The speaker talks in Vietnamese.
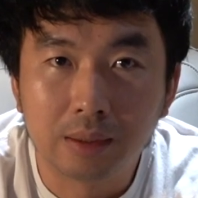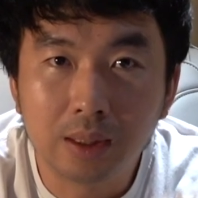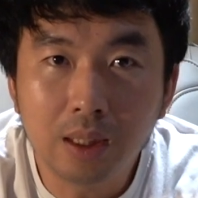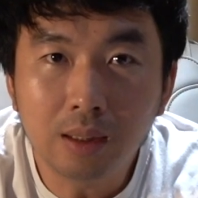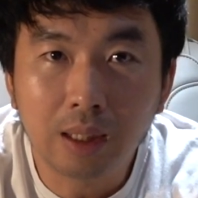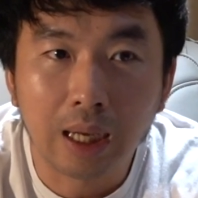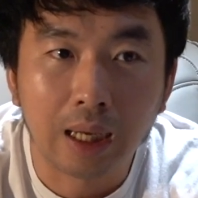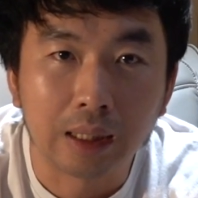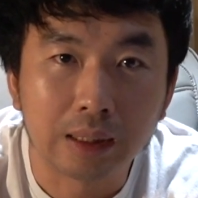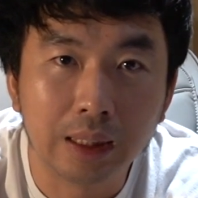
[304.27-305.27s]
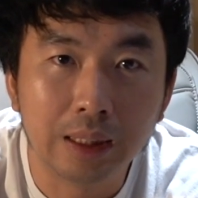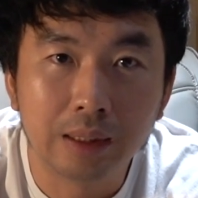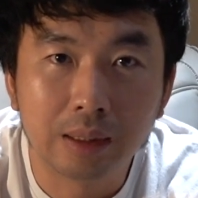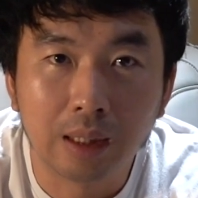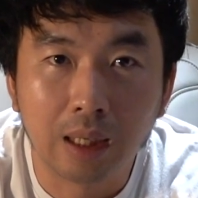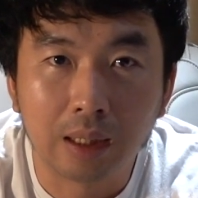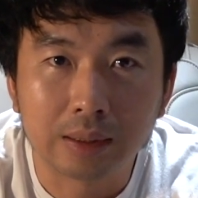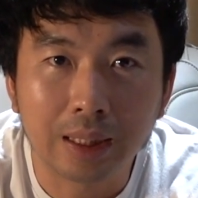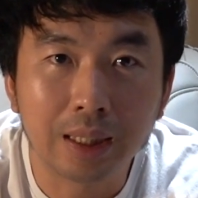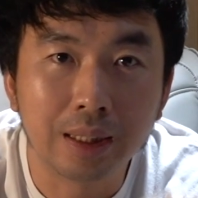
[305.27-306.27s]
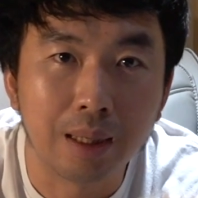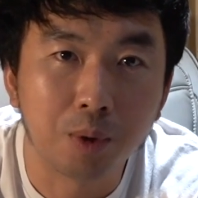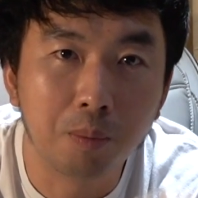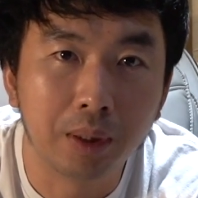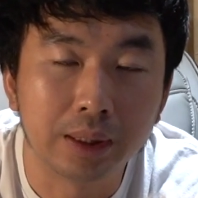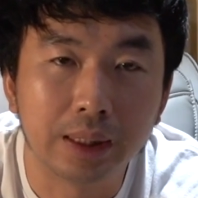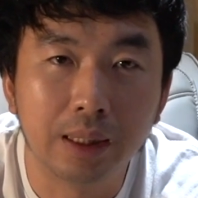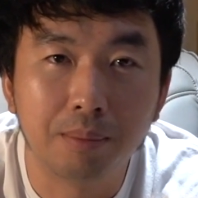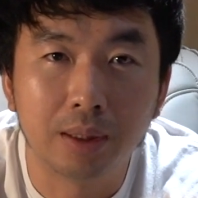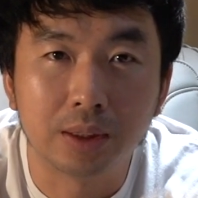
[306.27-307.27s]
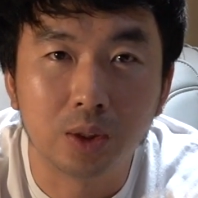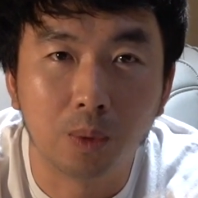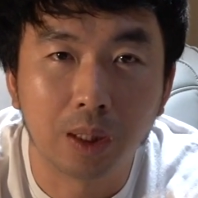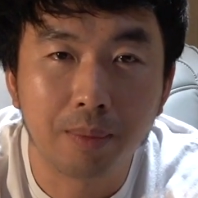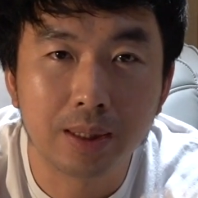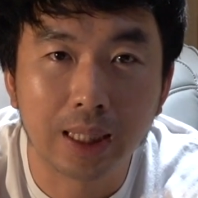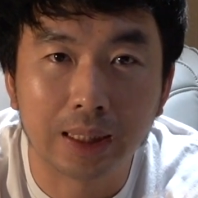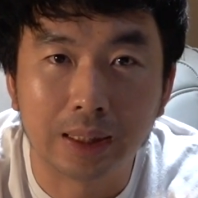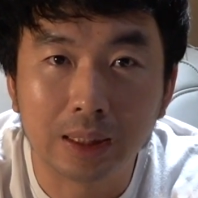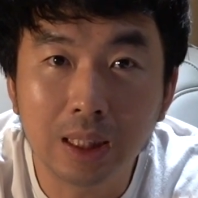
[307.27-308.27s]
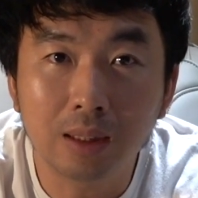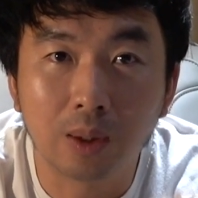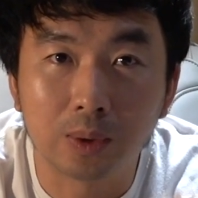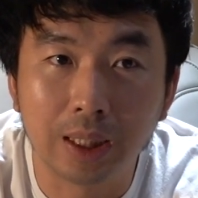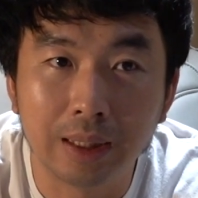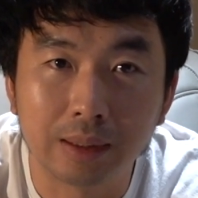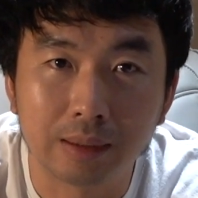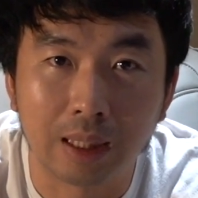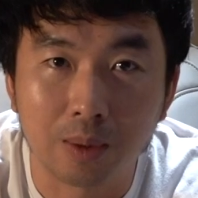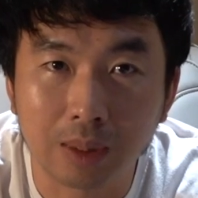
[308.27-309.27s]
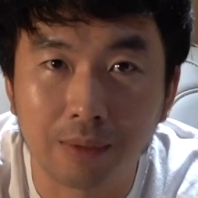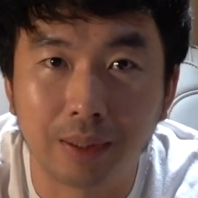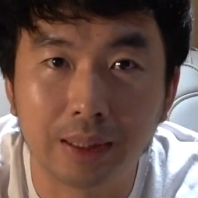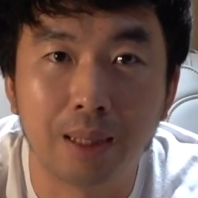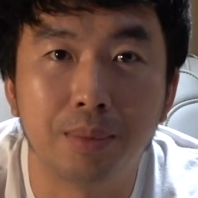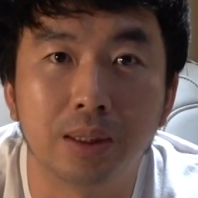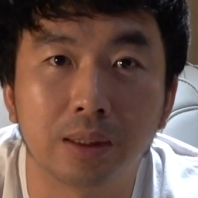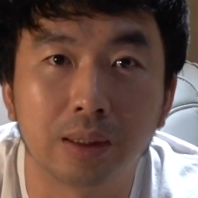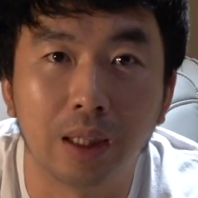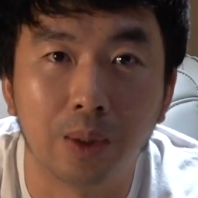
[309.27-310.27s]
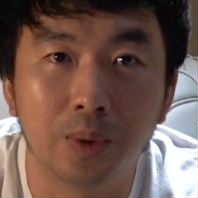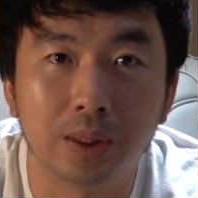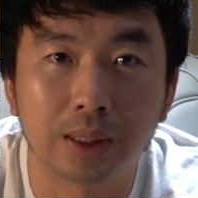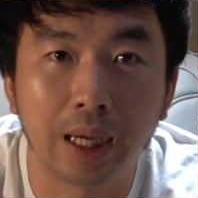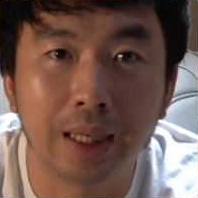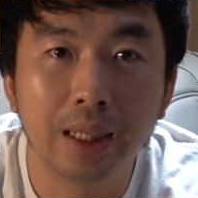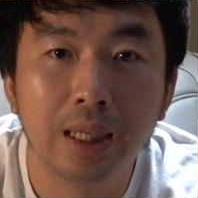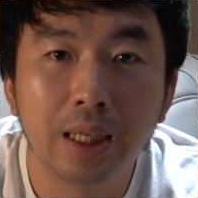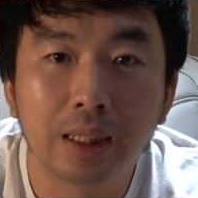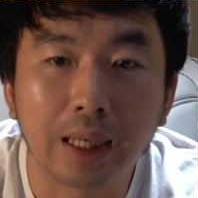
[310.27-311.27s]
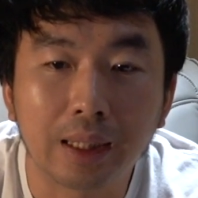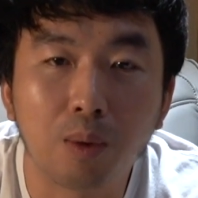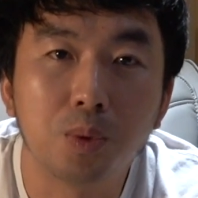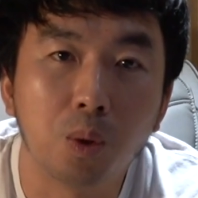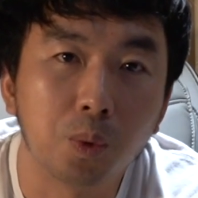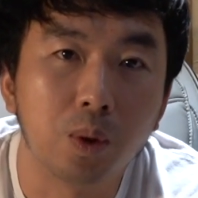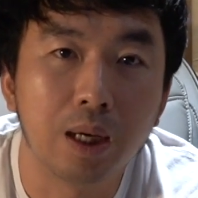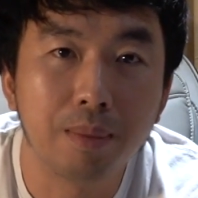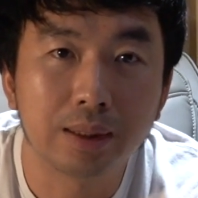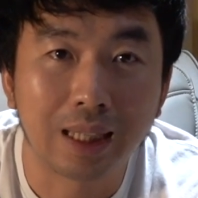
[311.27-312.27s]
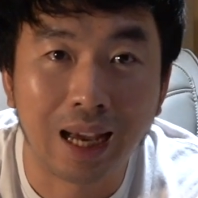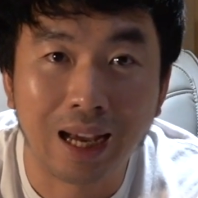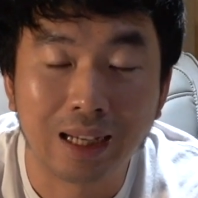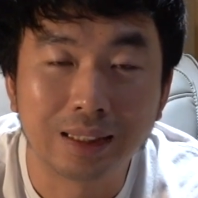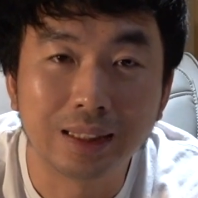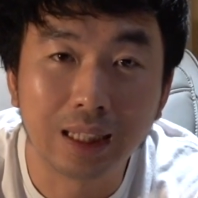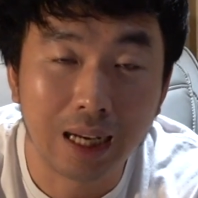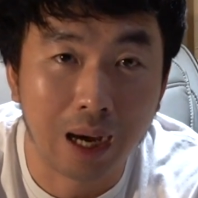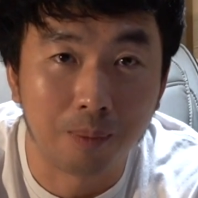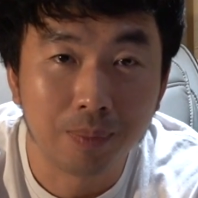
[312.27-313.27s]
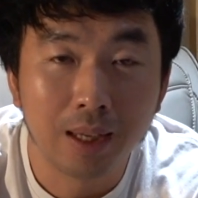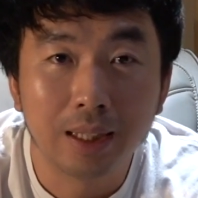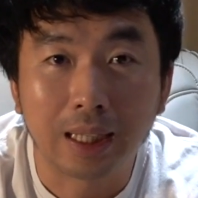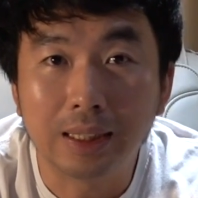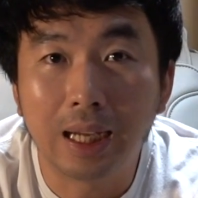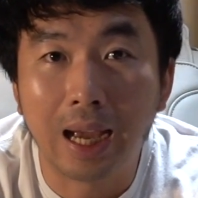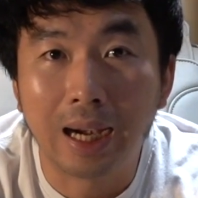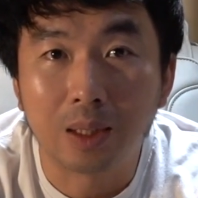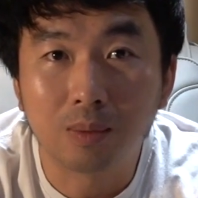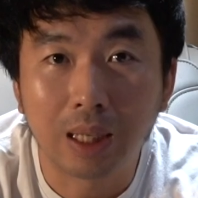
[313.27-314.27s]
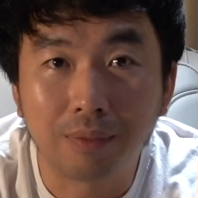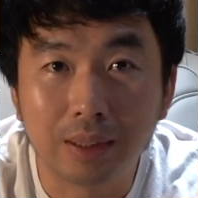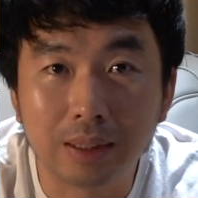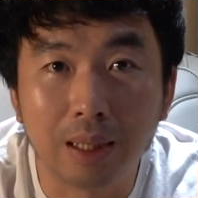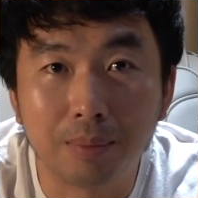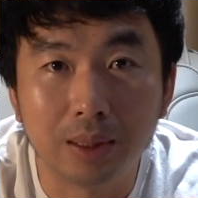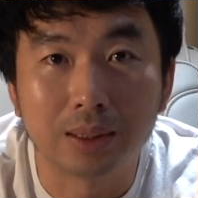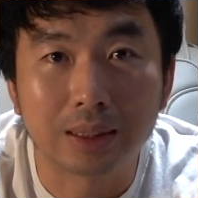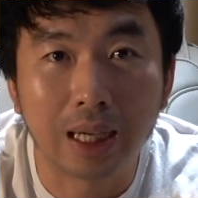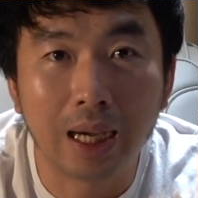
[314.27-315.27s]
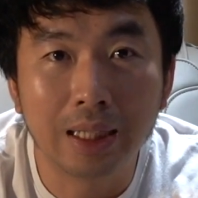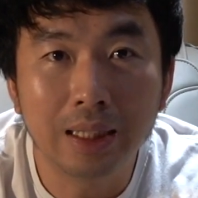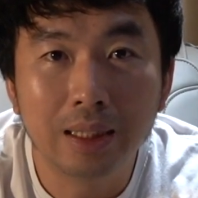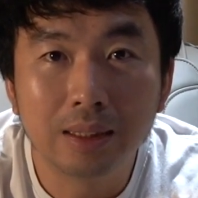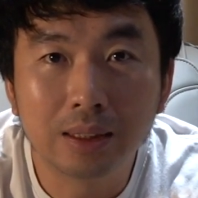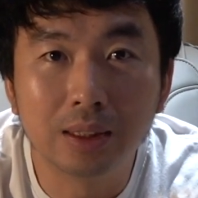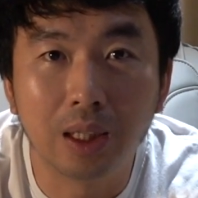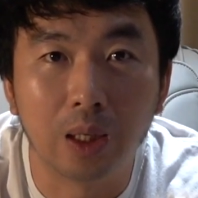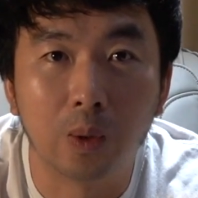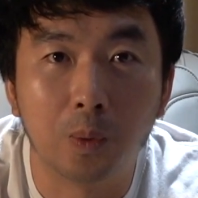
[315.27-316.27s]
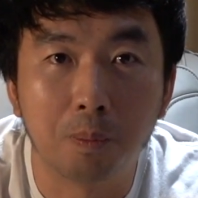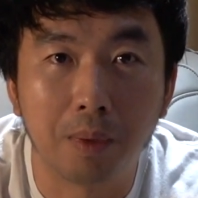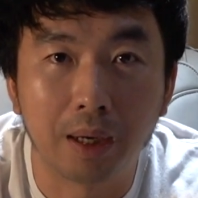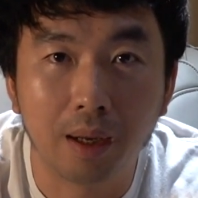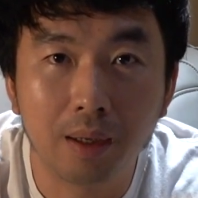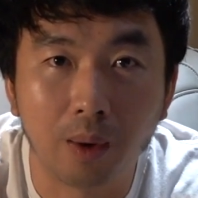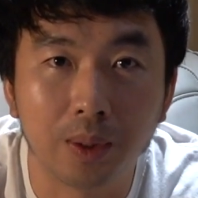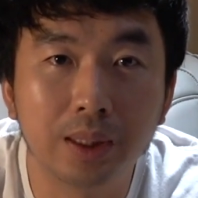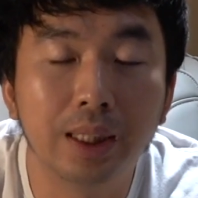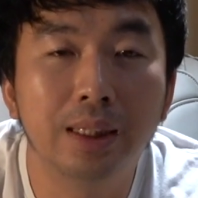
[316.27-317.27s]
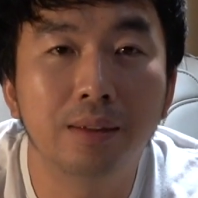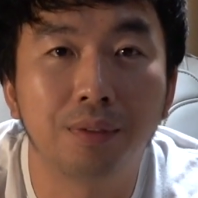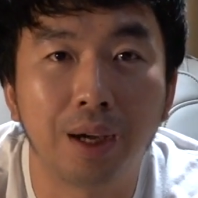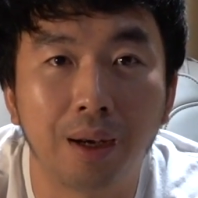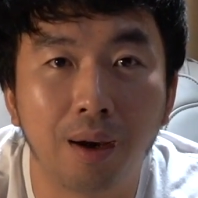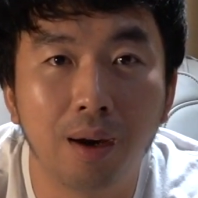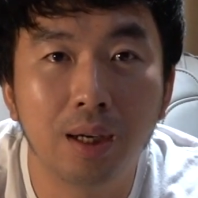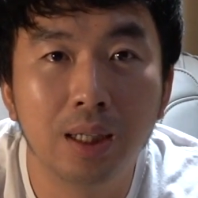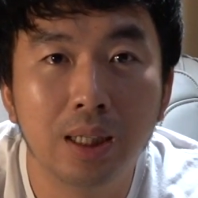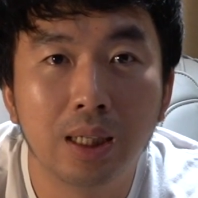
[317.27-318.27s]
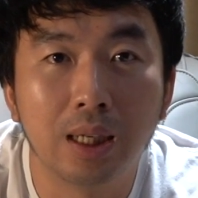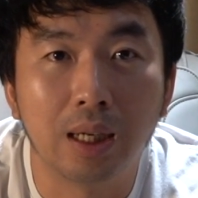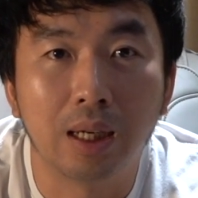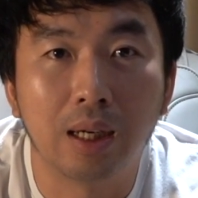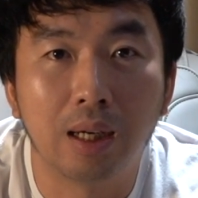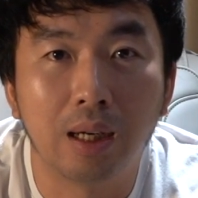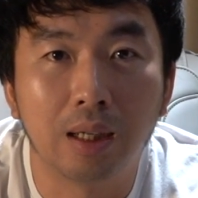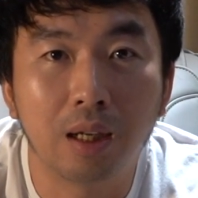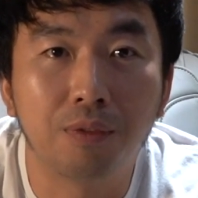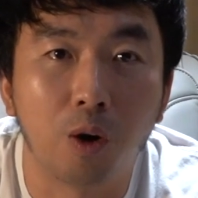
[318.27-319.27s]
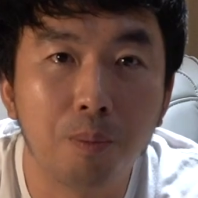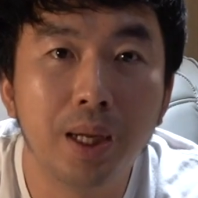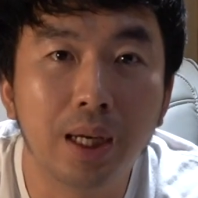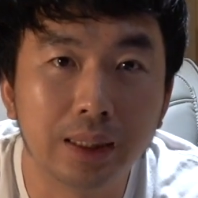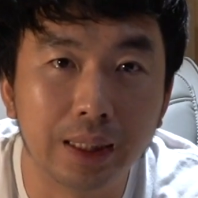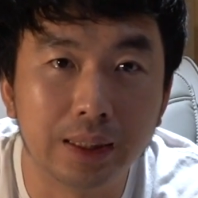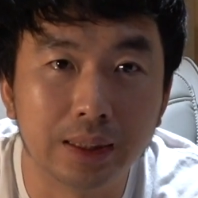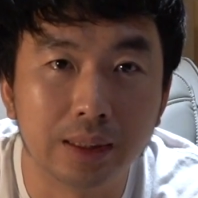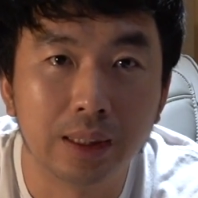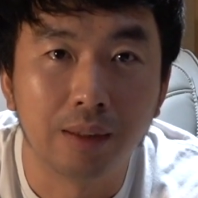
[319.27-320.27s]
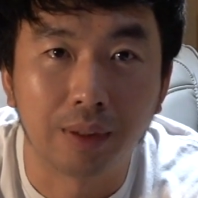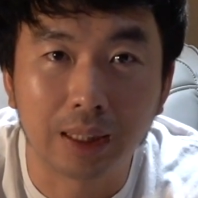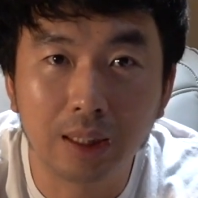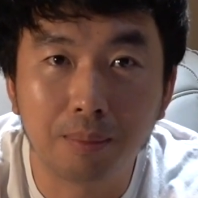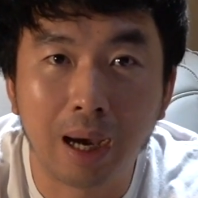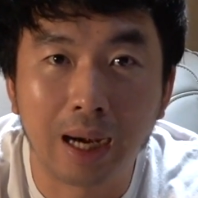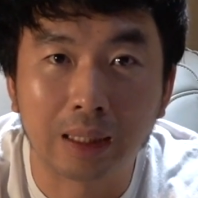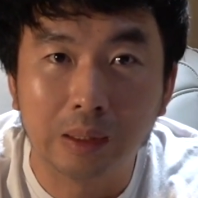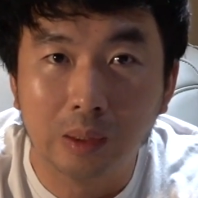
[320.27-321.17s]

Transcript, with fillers: thứ nhất là khi uh, cái kinh nghiệm của mình khi mình sử dụng ghế massage thì thứ nhất đầu tiên là chúng ta phải tìm được hiểu được cái cái công dụng của ghế massage như thế nào cái thứ hai là chúng ta phải tìm được cái thương hiệu mà nó nổi tiếng và nó uh, nó phổ biến ở thị trường và cái thứ ba là